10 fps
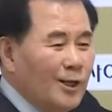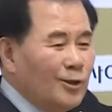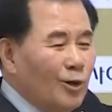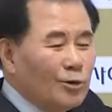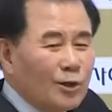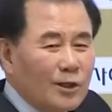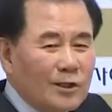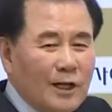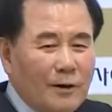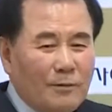
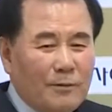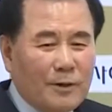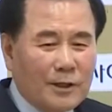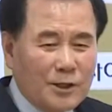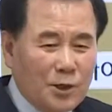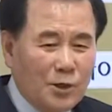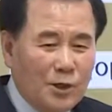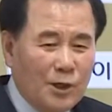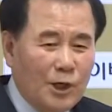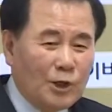노트르담 그렇죠?
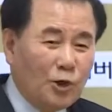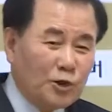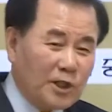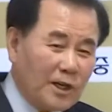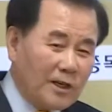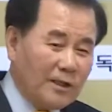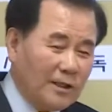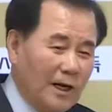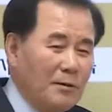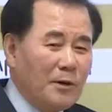
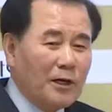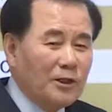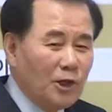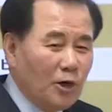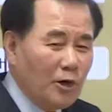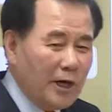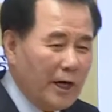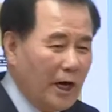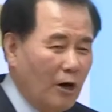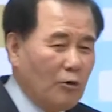노트르라는 말은 영어의
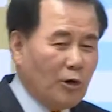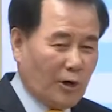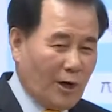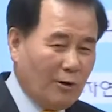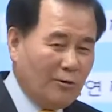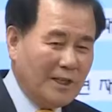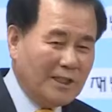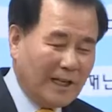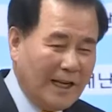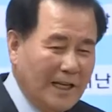our
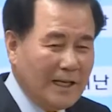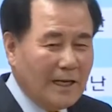우리들의